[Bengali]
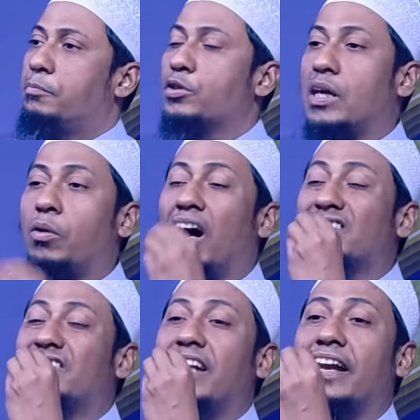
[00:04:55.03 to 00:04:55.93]

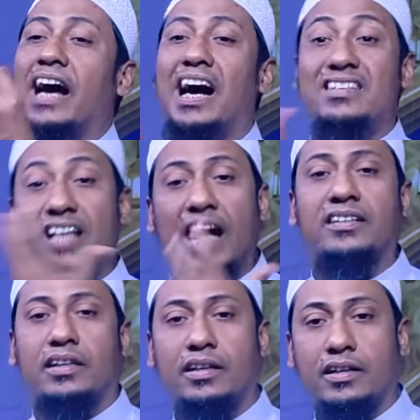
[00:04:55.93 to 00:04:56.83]
মোতাওয়াসিল আল
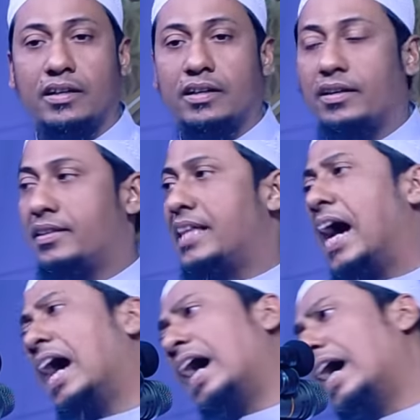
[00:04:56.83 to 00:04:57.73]
আহজান
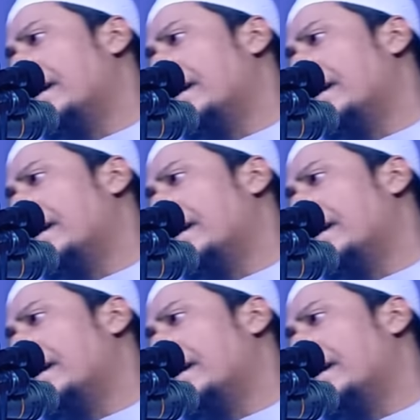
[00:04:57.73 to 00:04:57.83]
দা